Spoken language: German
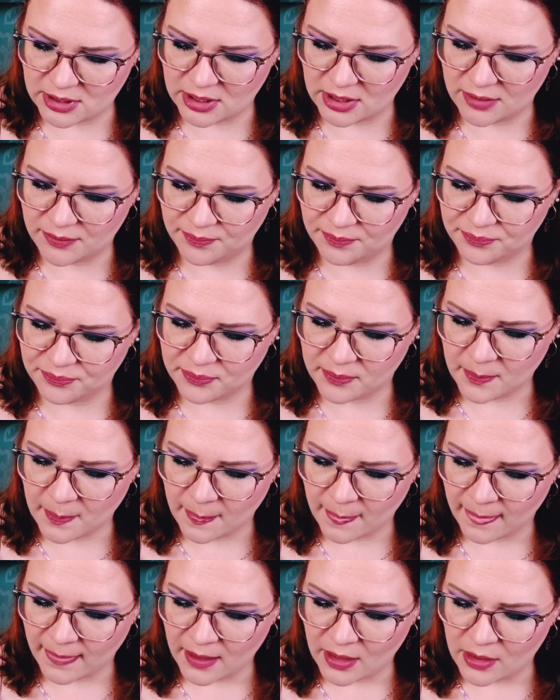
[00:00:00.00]
den
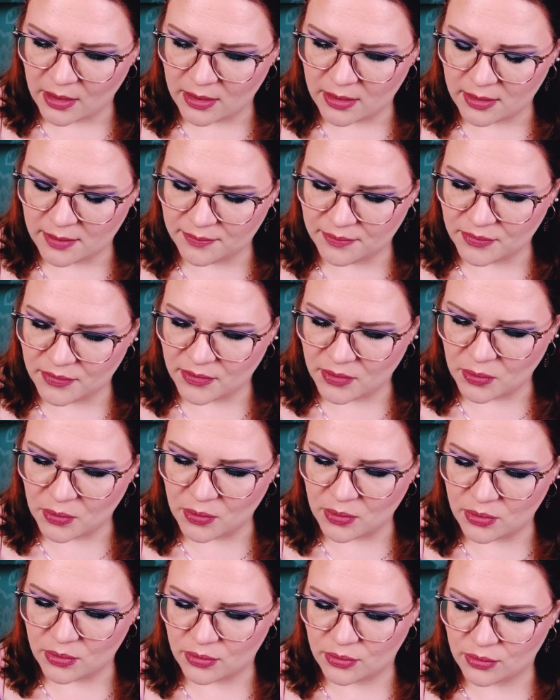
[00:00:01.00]
ähm,
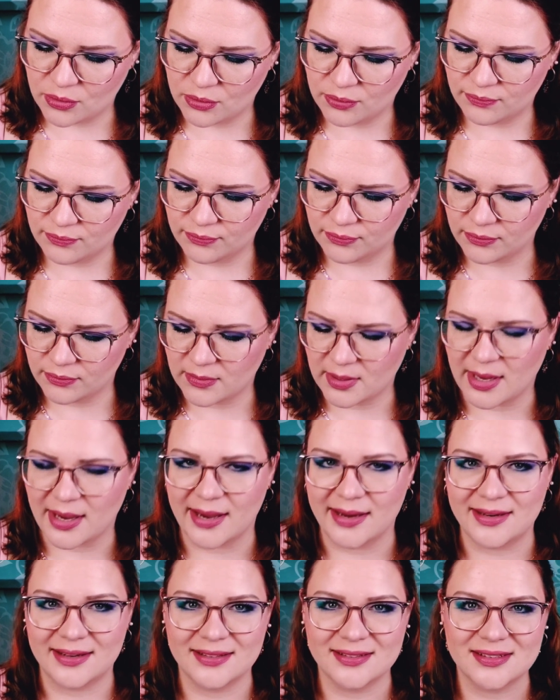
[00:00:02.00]
Hoch
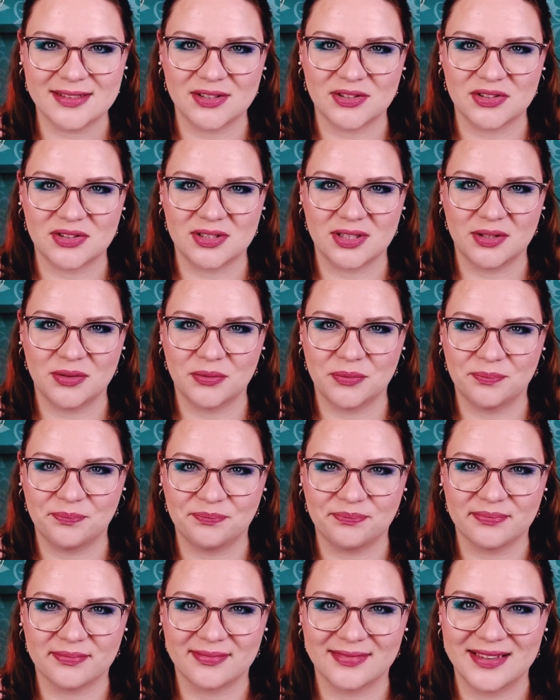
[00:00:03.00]
Highlands, aus
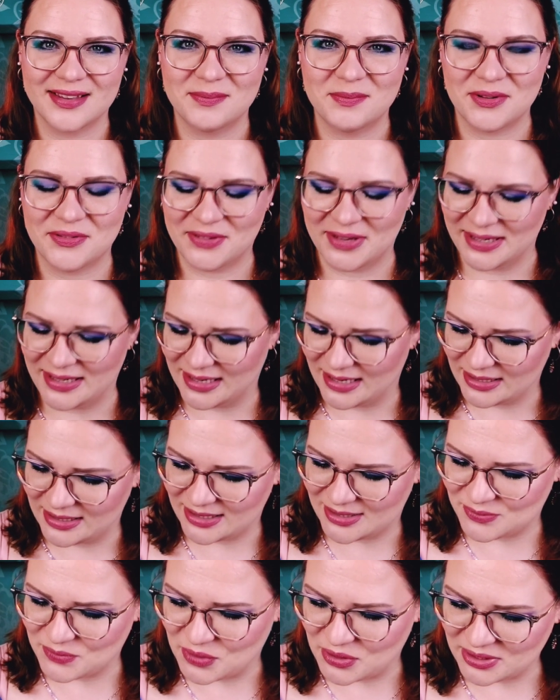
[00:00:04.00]
den mir fällt gerade
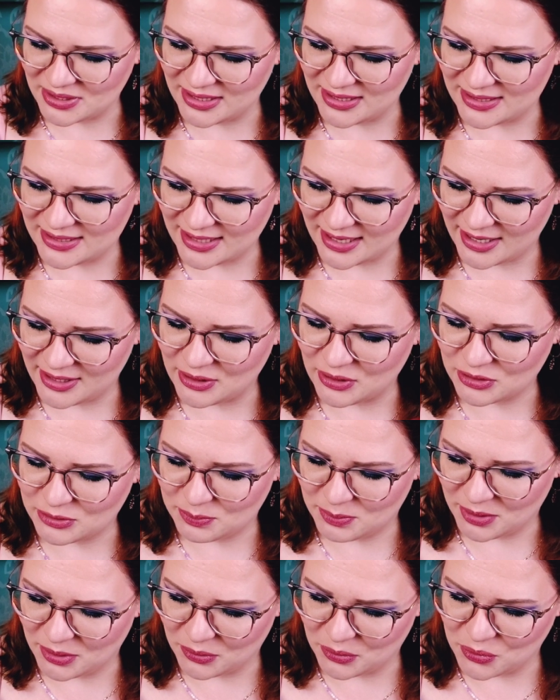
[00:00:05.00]
das Wort nicht ein, aus
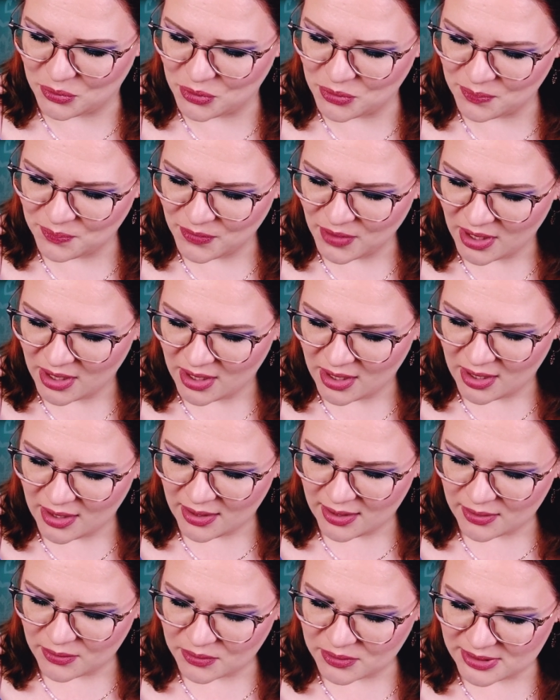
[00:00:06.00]
Peru.
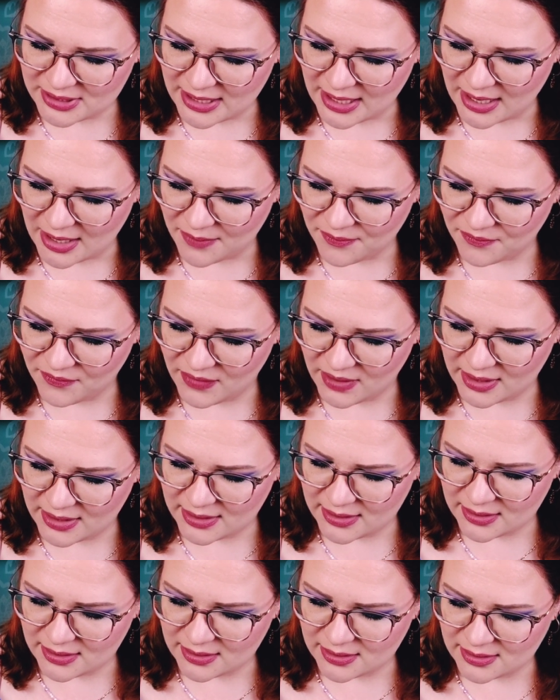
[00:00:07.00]
Und da haben
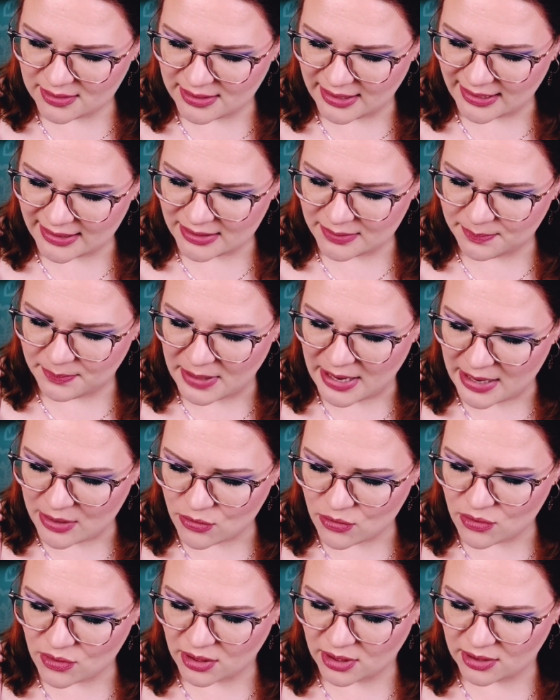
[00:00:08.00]
wir sechs
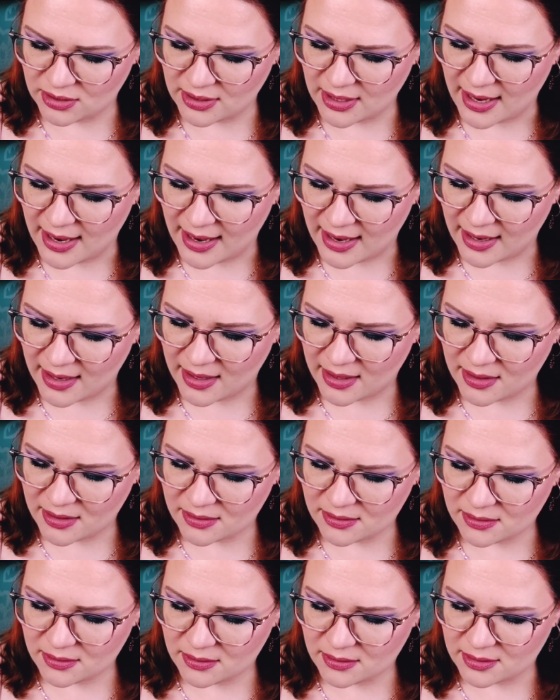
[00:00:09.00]
Packungen
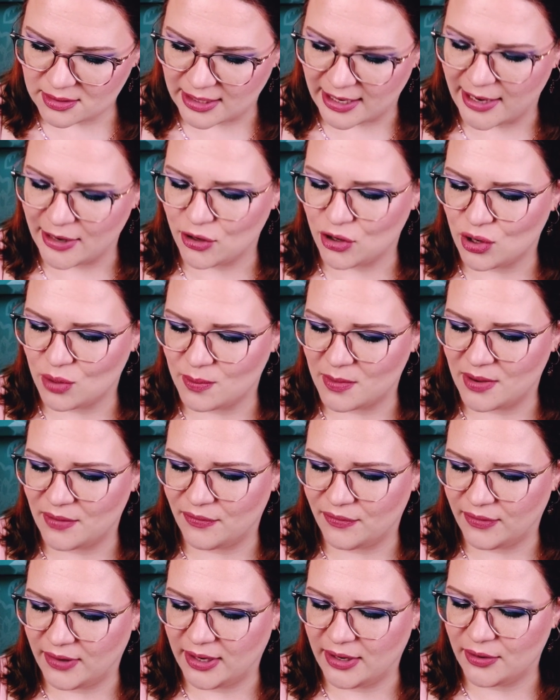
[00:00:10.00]
an
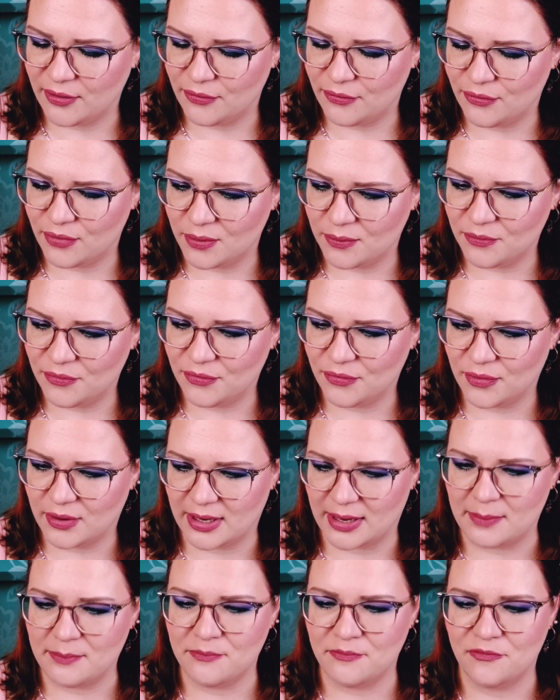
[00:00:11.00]
3,45
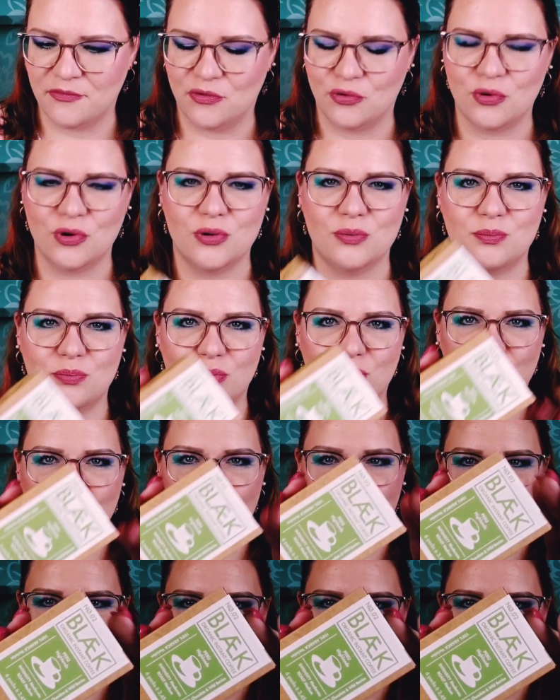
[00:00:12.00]
Gramm wohl pro